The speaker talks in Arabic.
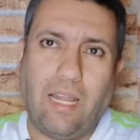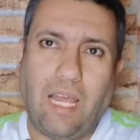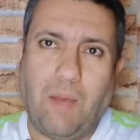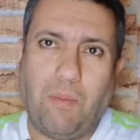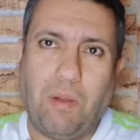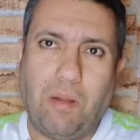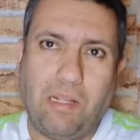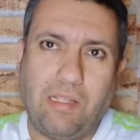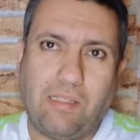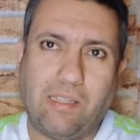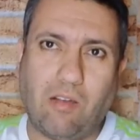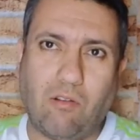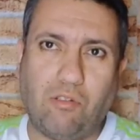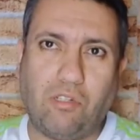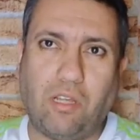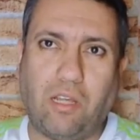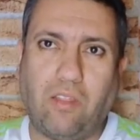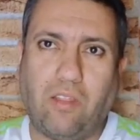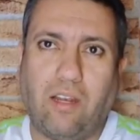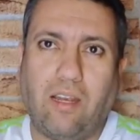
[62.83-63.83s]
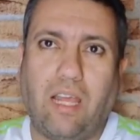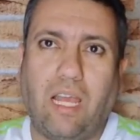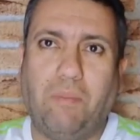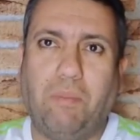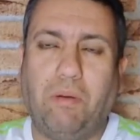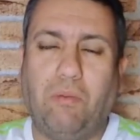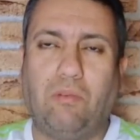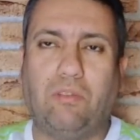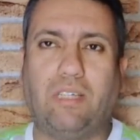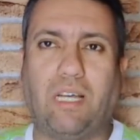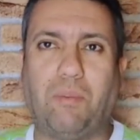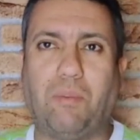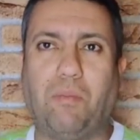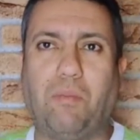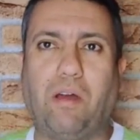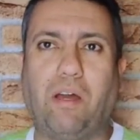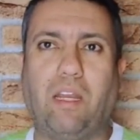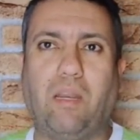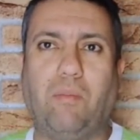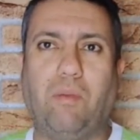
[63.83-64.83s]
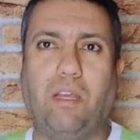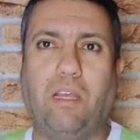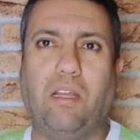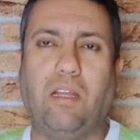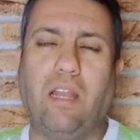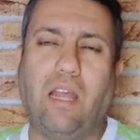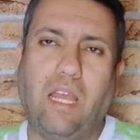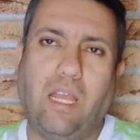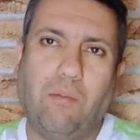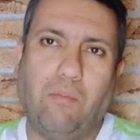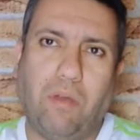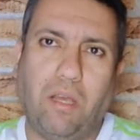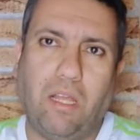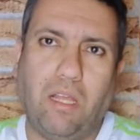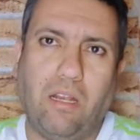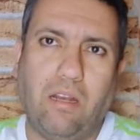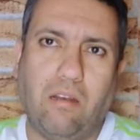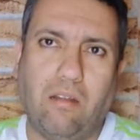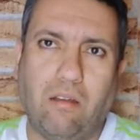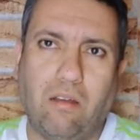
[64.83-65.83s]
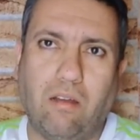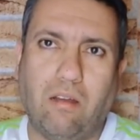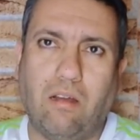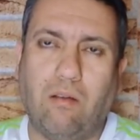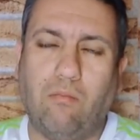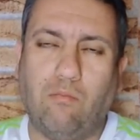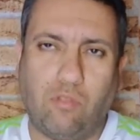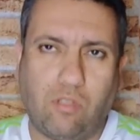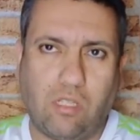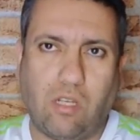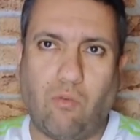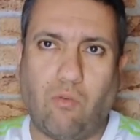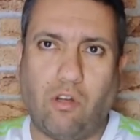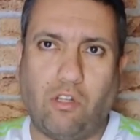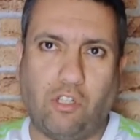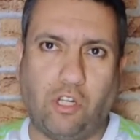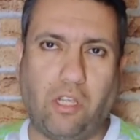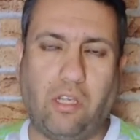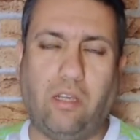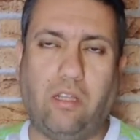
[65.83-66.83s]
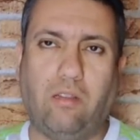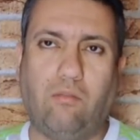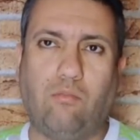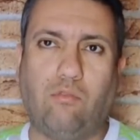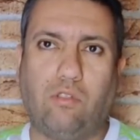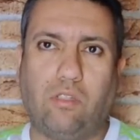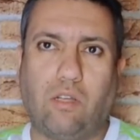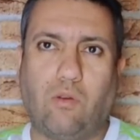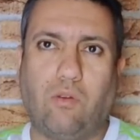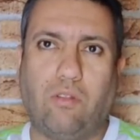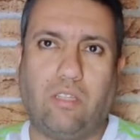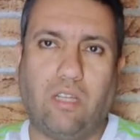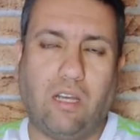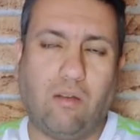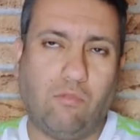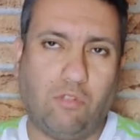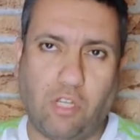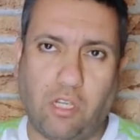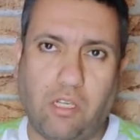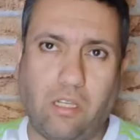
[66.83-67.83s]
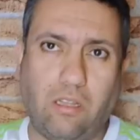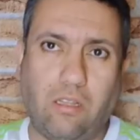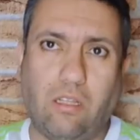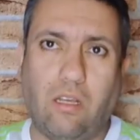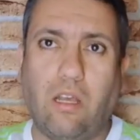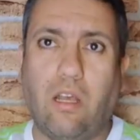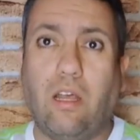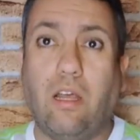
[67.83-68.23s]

لاعب ما ننساوش ايضا لاعبين المنتخب المغربي لاعبين آه، مستوى جيد مستوى تاعهم جيد